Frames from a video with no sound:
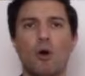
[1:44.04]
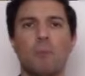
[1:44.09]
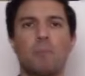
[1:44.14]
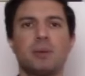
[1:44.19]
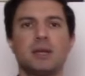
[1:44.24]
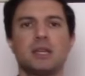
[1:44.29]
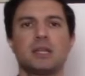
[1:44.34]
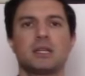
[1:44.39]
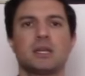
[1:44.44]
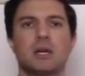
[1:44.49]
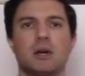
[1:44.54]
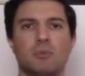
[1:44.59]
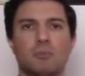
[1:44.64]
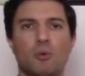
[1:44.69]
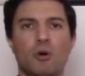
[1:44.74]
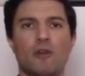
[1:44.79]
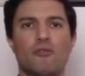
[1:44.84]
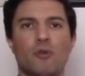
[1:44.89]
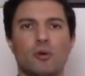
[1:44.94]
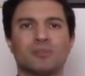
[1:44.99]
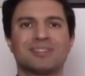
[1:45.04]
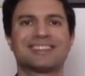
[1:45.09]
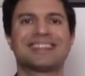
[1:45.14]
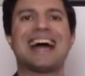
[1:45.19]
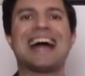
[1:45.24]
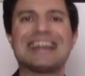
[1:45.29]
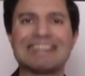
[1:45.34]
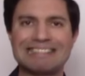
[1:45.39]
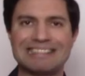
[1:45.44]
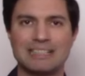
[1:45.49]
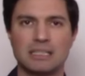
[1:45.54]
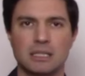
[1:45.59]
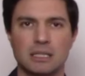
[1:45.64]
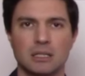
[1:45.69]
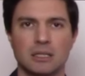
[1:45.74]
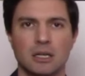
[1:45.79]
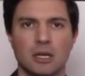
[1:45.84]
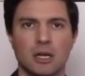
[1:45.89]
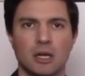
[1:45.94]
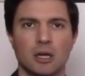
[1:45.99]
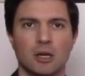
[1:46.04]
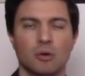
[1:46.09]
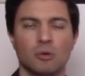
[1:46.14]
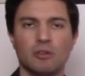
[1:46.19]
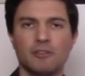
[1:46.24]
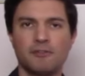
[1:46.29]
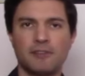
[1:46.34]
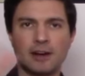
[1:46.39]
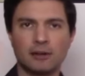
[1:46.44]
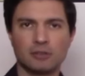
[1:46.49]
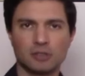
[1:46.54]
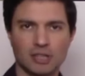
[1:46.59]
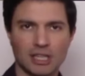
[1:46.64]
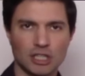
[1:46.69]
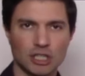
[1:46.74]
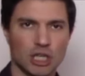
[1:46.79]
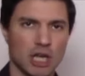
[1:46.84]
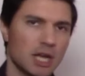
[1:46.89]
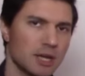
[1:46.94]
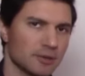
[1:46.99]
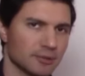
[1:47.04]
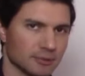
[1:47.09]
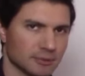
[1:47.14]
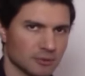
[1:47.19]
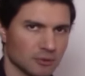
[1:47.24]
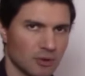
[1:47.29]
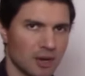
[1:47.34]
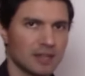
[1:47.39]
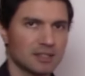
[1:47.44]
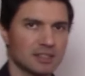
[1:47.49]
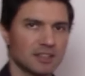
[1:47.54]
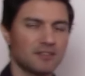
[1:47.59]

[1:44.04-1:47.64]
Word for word: opinião, boa vontade, o inferno está cheio. Conhece é essa